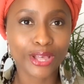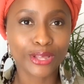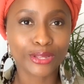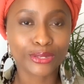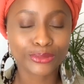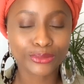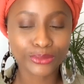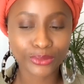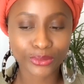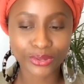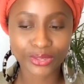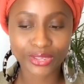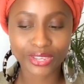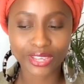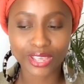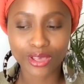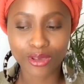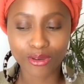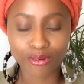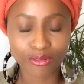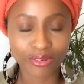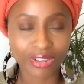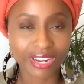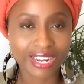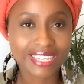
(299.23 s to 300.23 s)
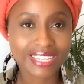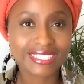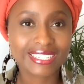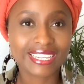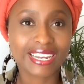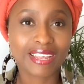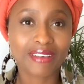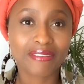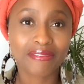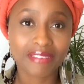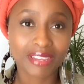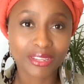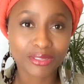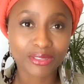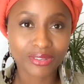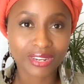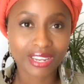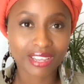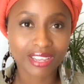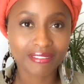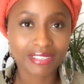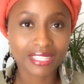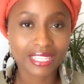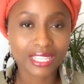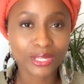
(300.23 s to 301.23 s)
Donc voilà, c'est la fin de
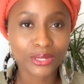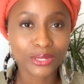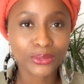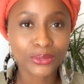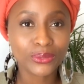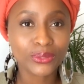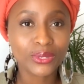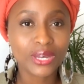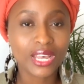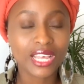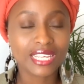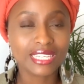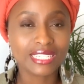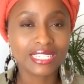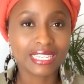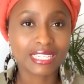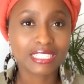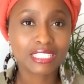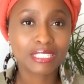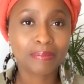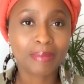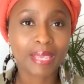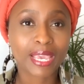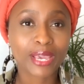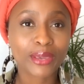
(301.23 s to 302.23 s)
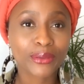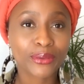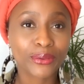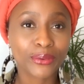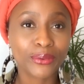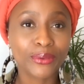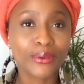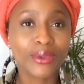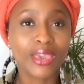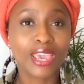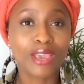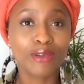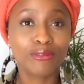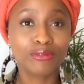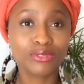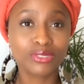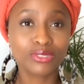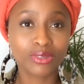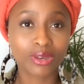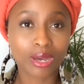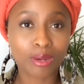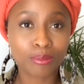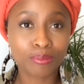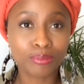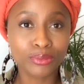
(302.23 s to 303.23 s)
la vidéo. J'espère qu'elle vous
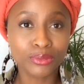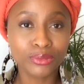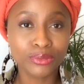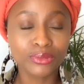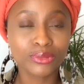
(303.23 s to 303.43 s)
aura plu.